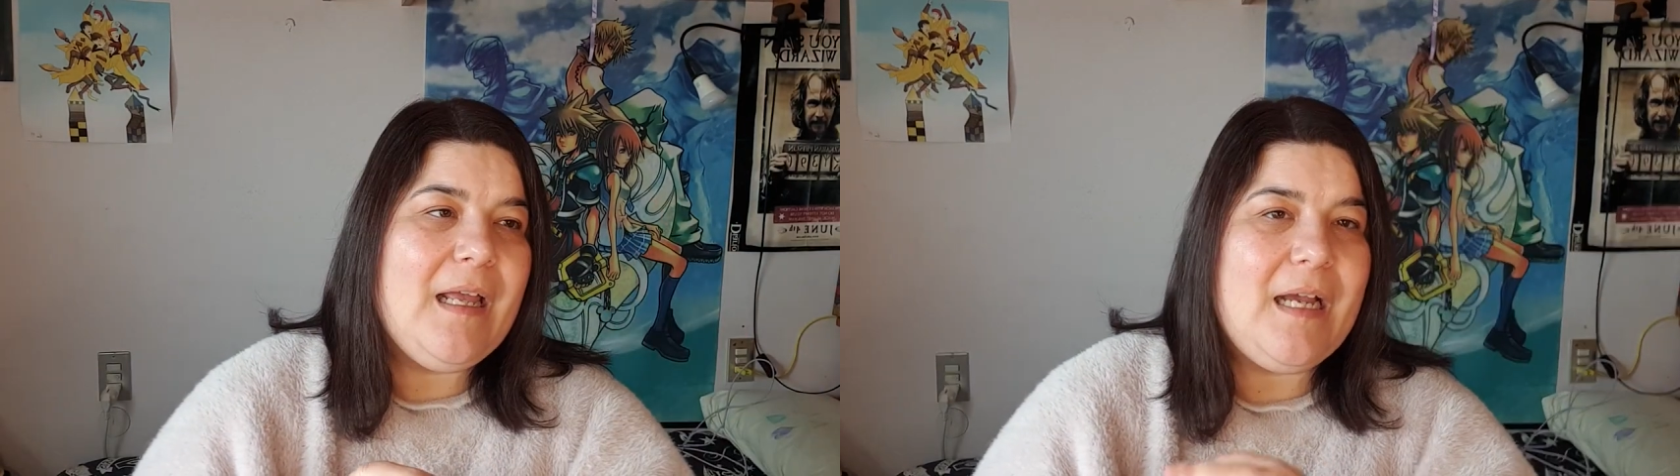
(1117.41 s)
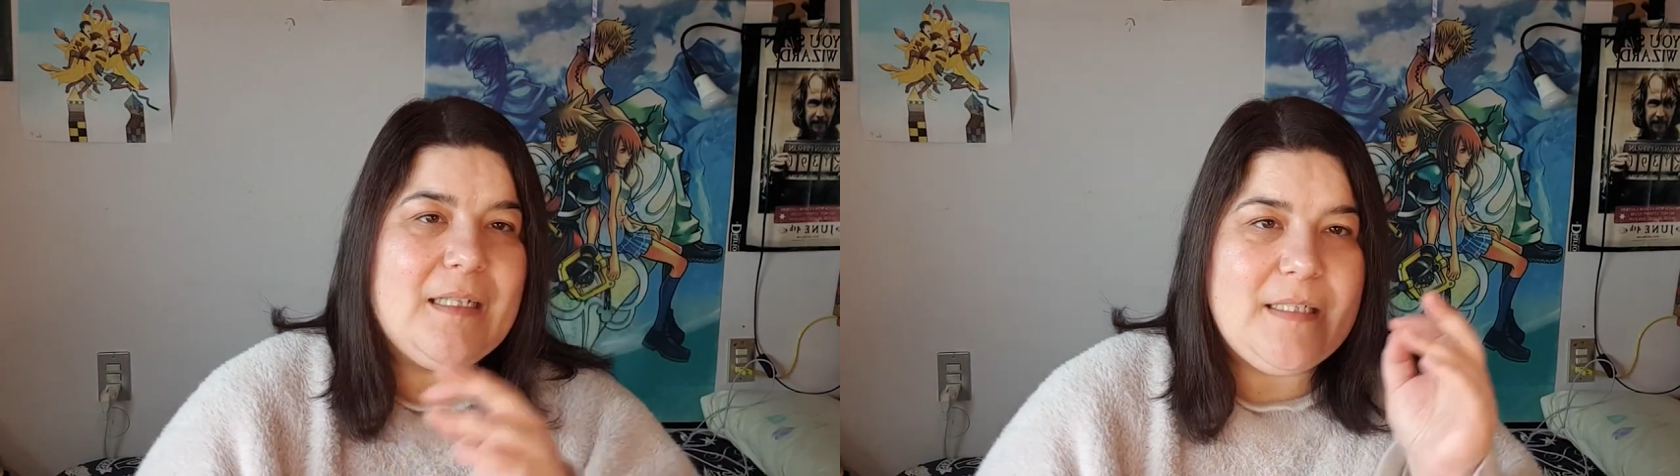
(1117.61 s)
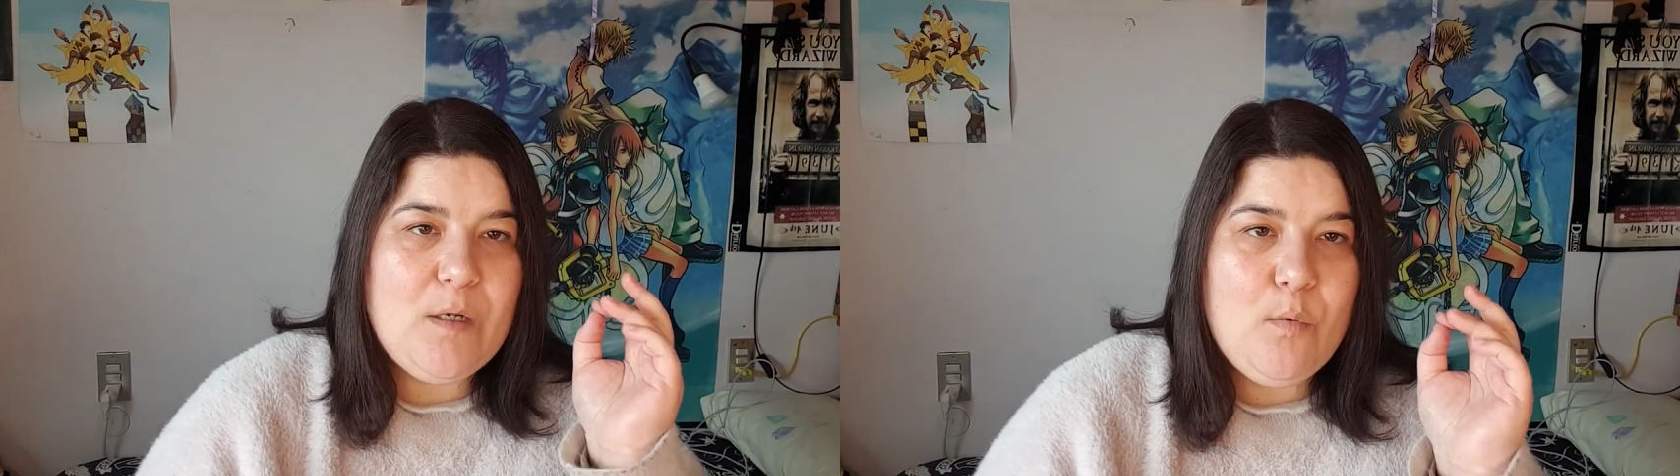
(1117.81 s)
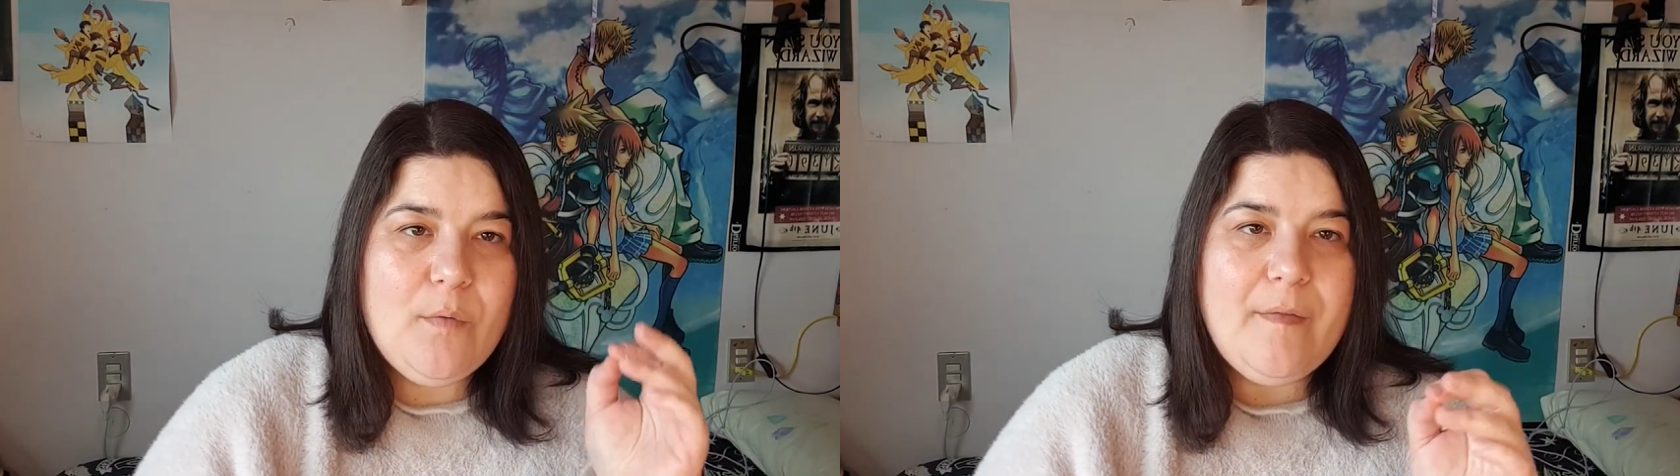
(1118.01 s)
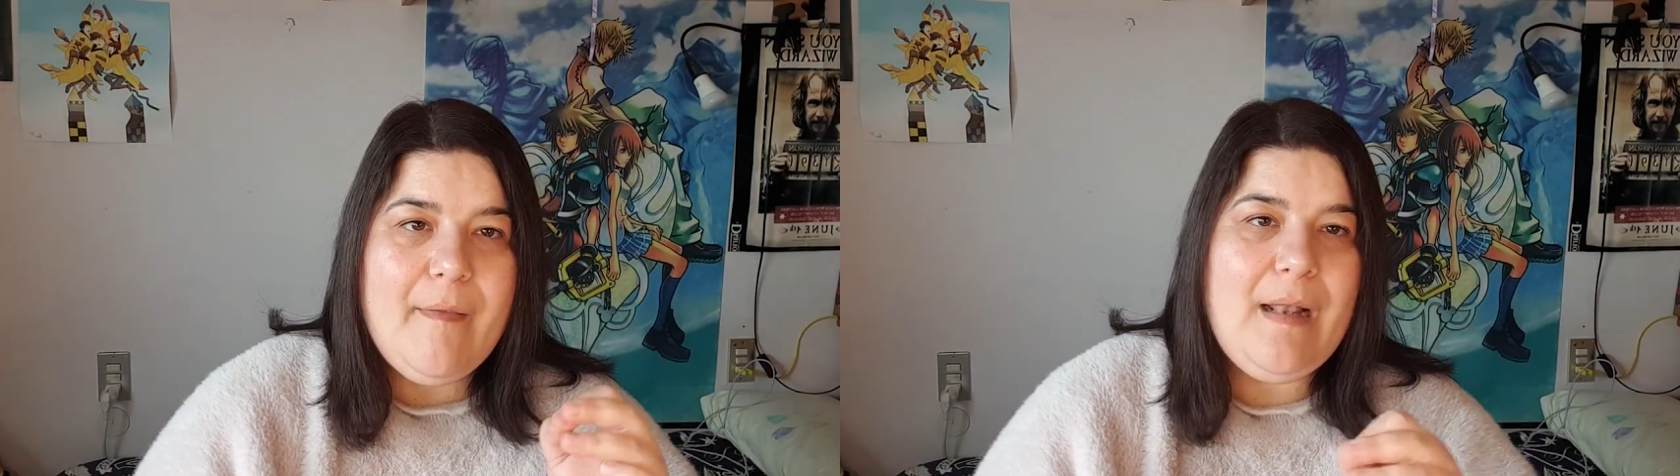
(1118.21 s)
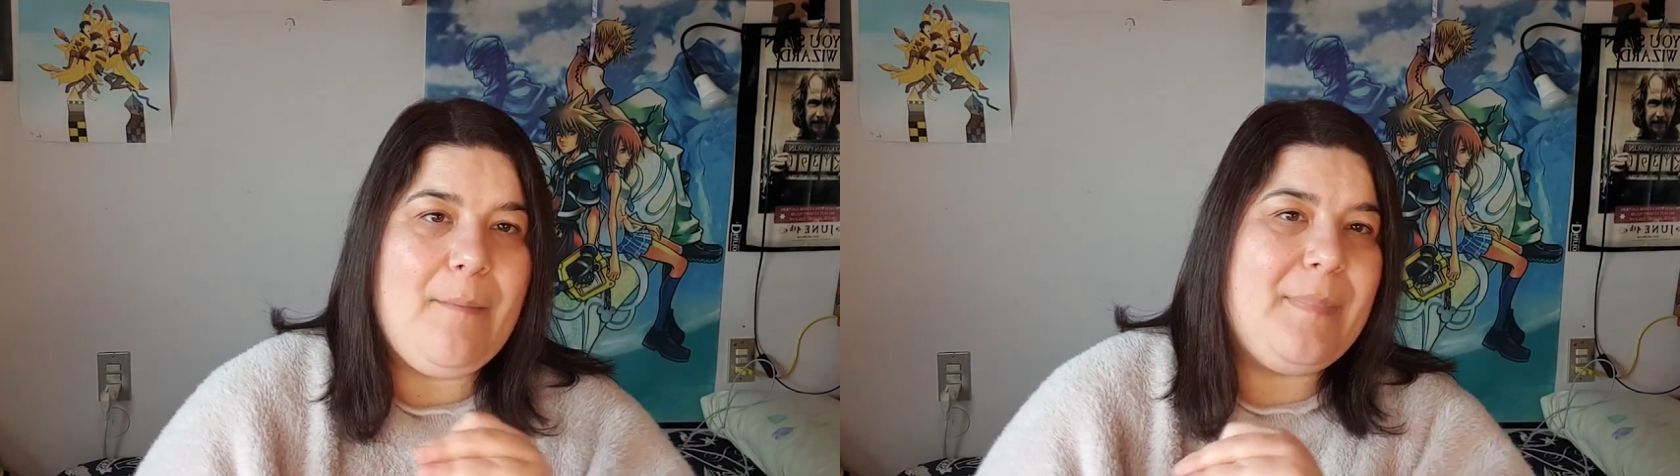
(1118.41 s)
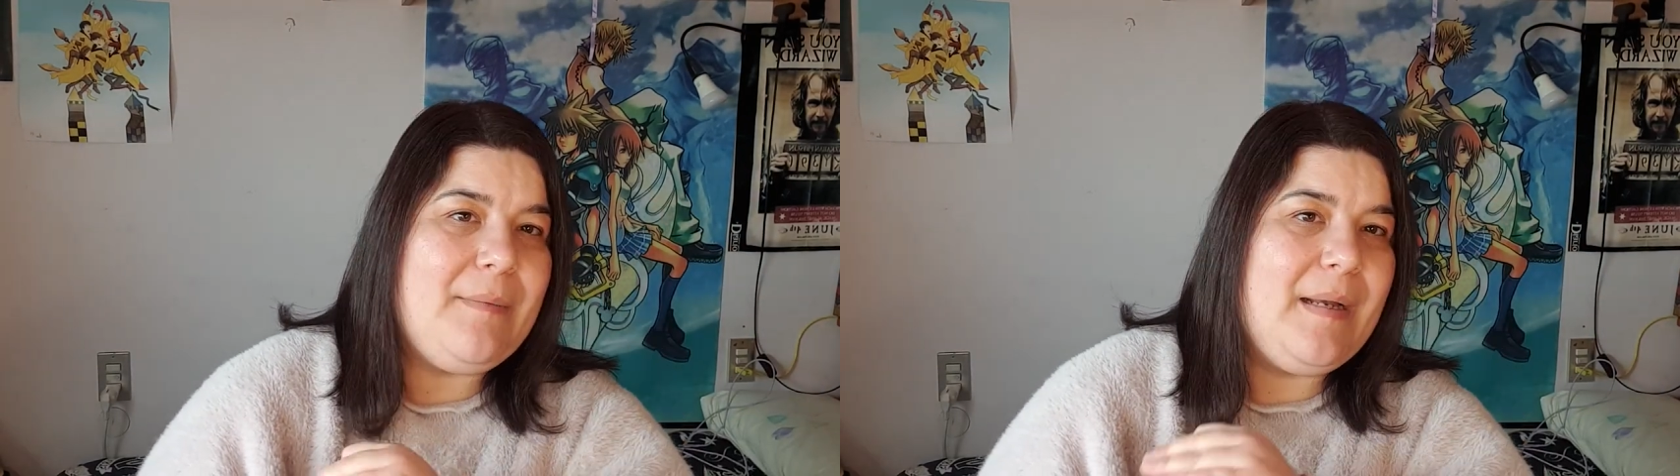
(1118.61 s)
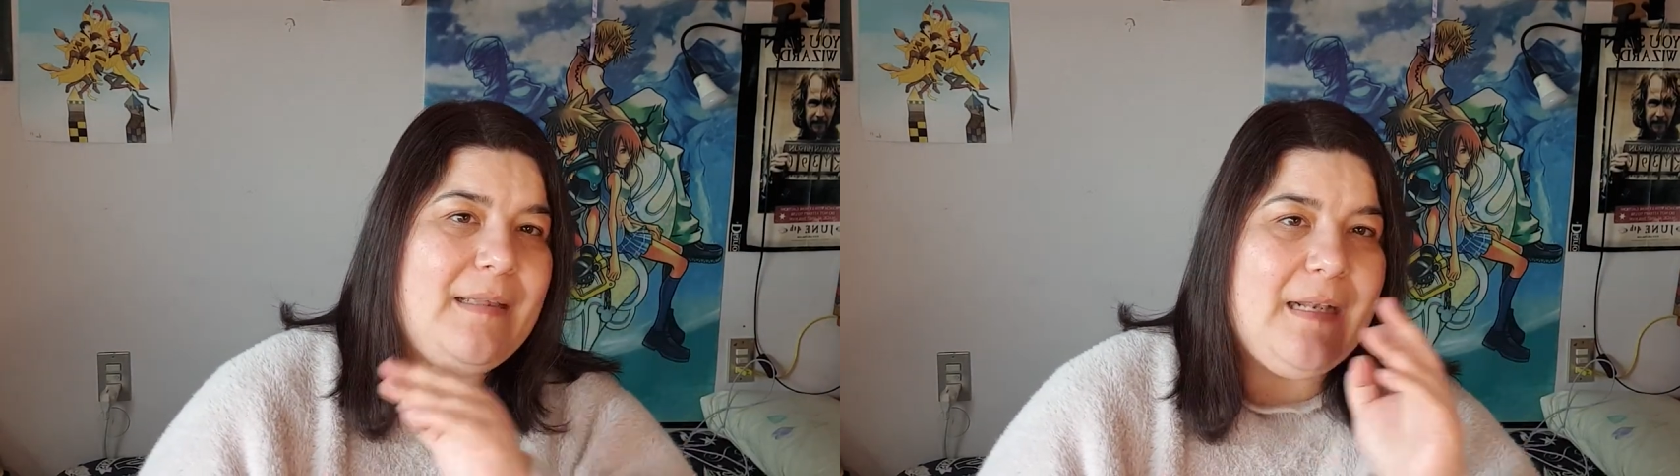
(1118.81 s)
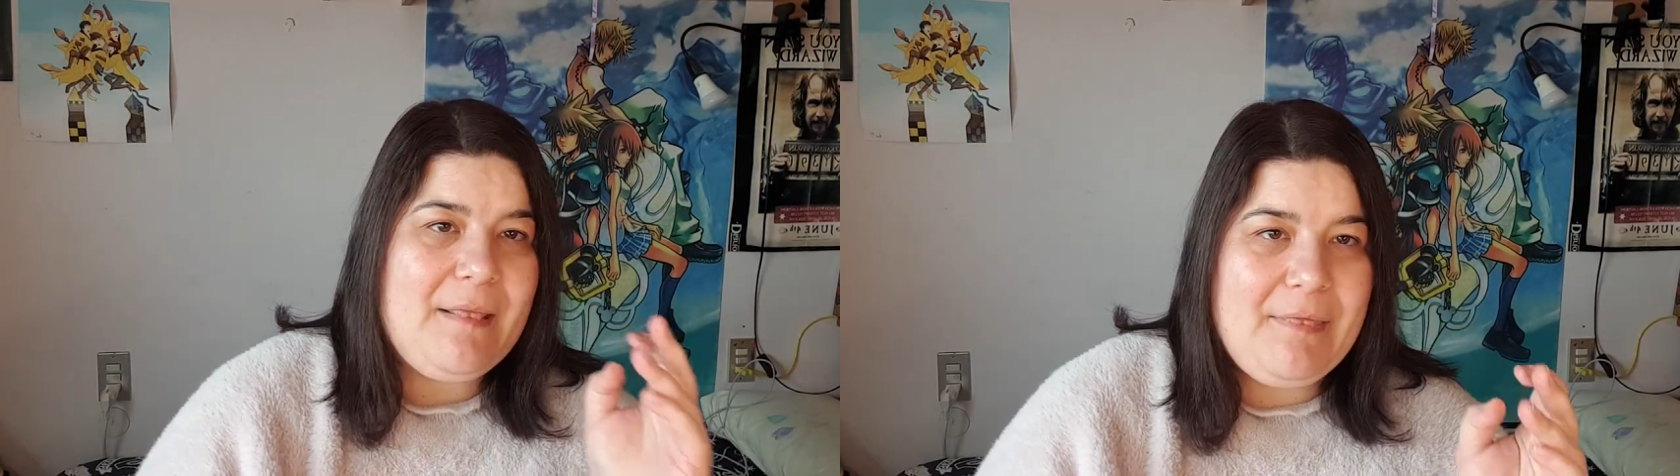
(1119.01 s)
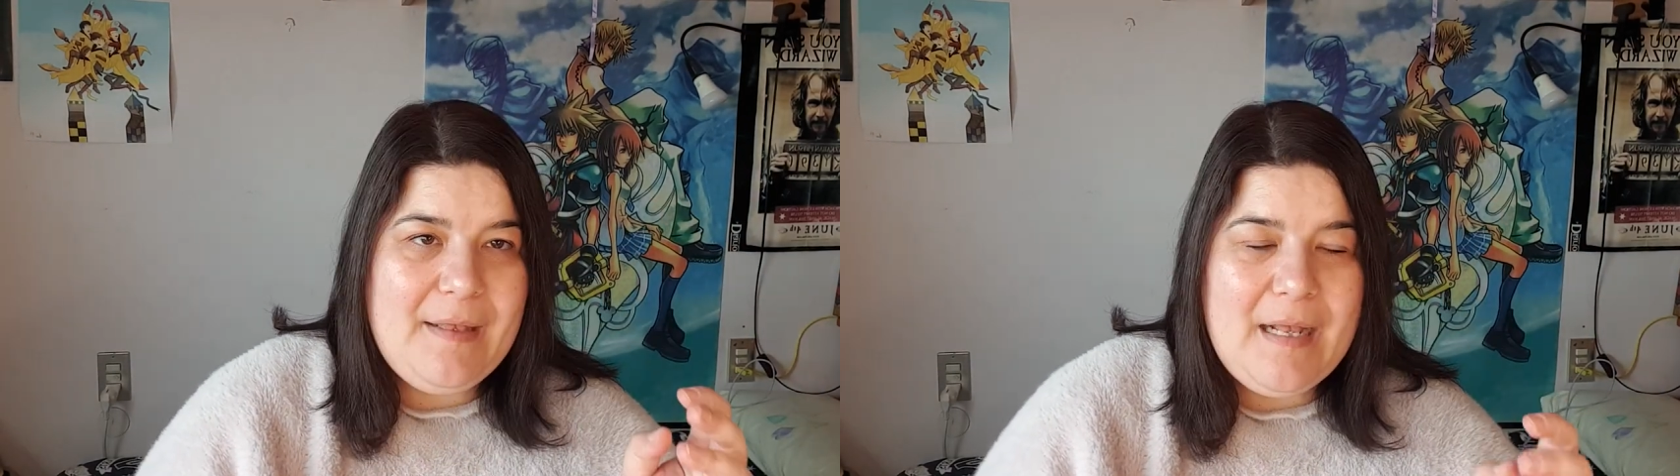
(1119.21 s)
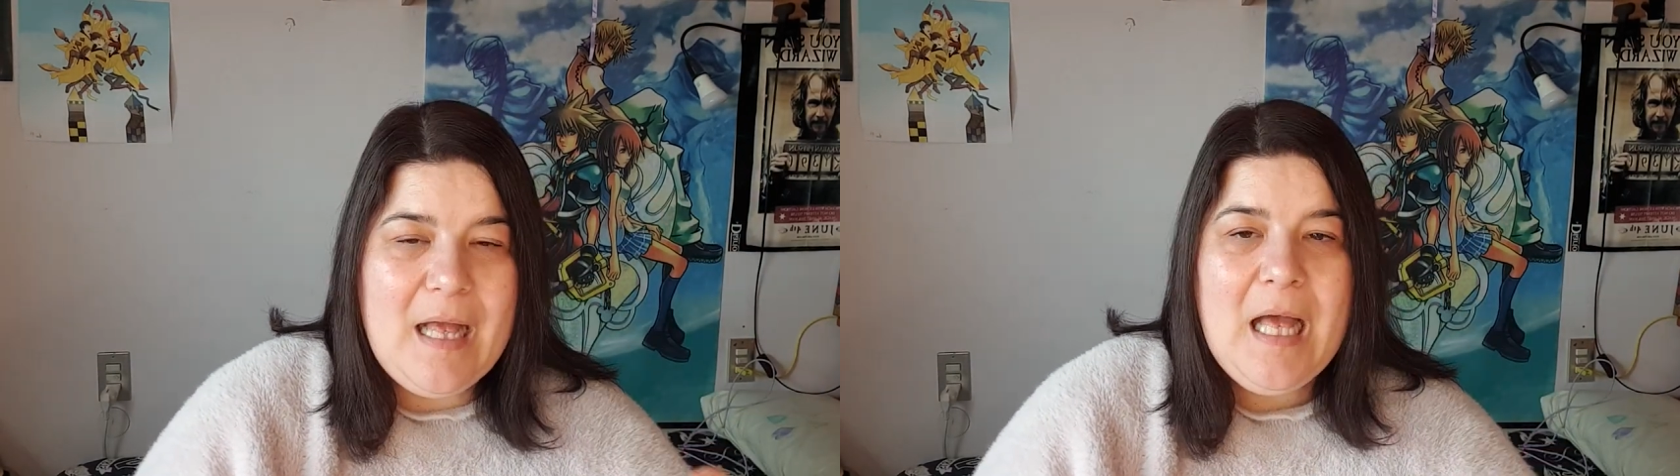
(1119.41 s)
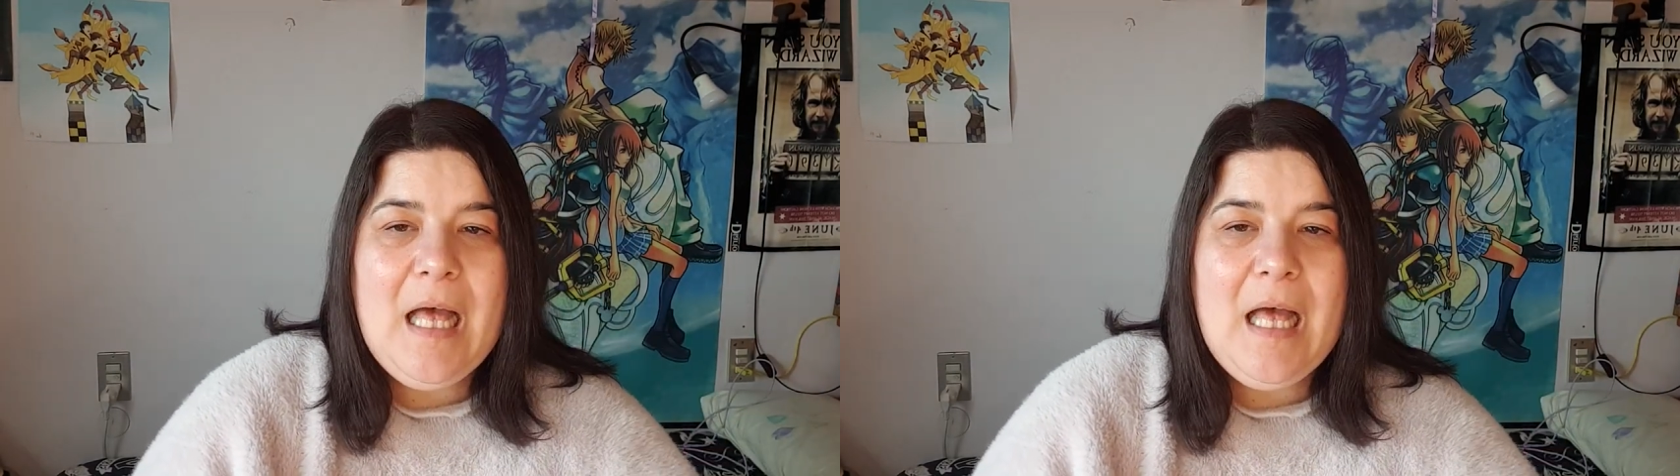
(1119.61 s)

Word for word: hija segunda de la prima tercera